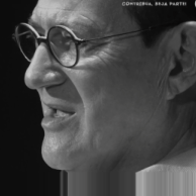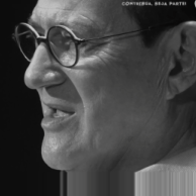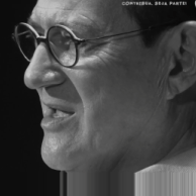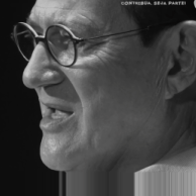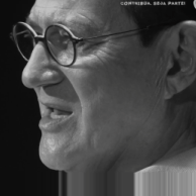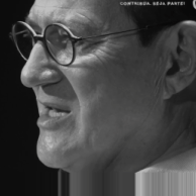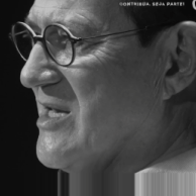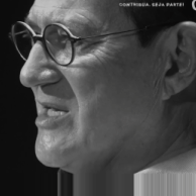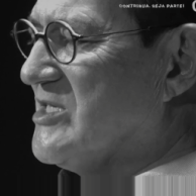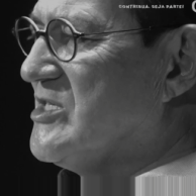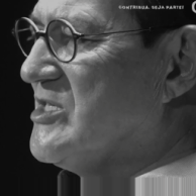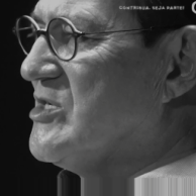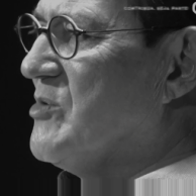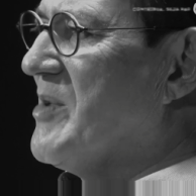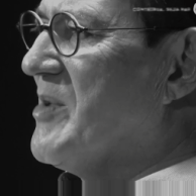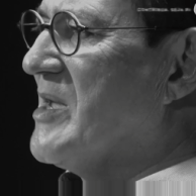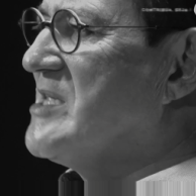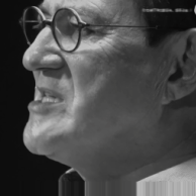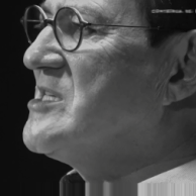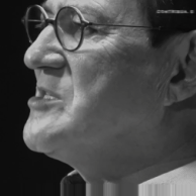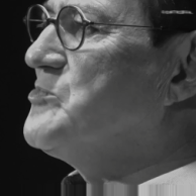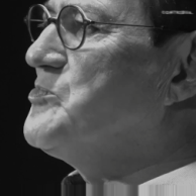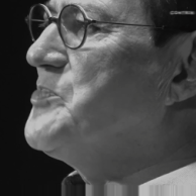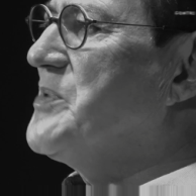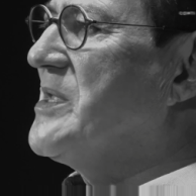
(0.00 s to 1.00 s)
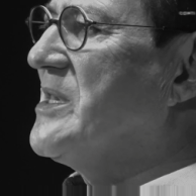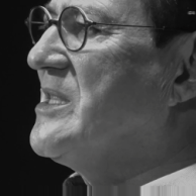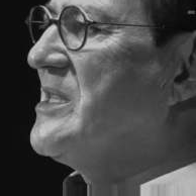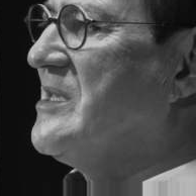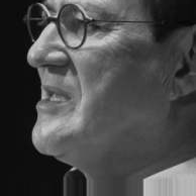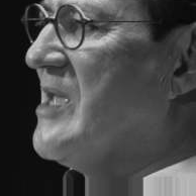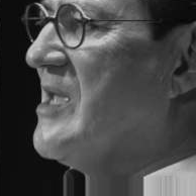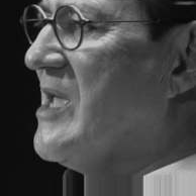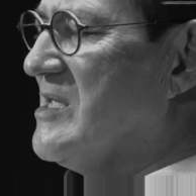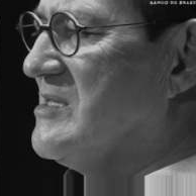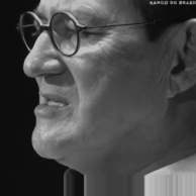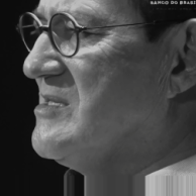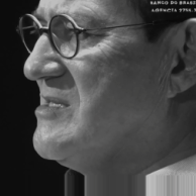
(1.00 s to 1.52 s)
ele tinha uma
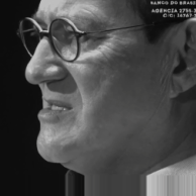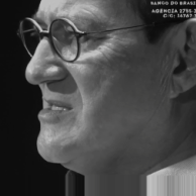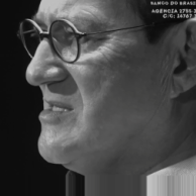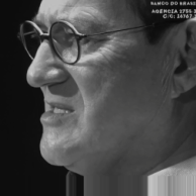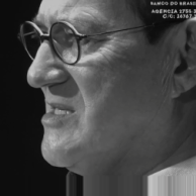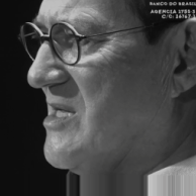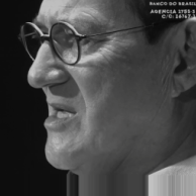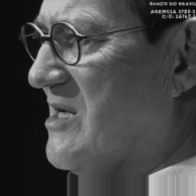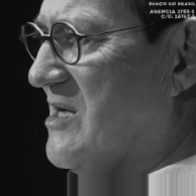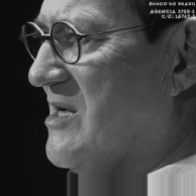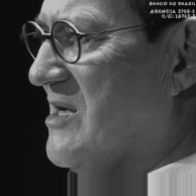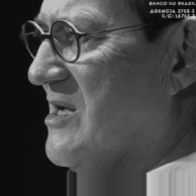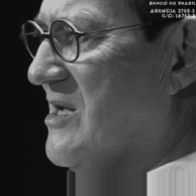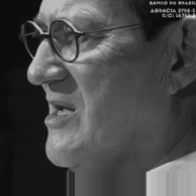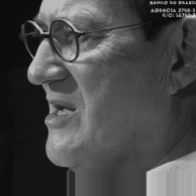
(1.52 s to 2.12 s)
experiência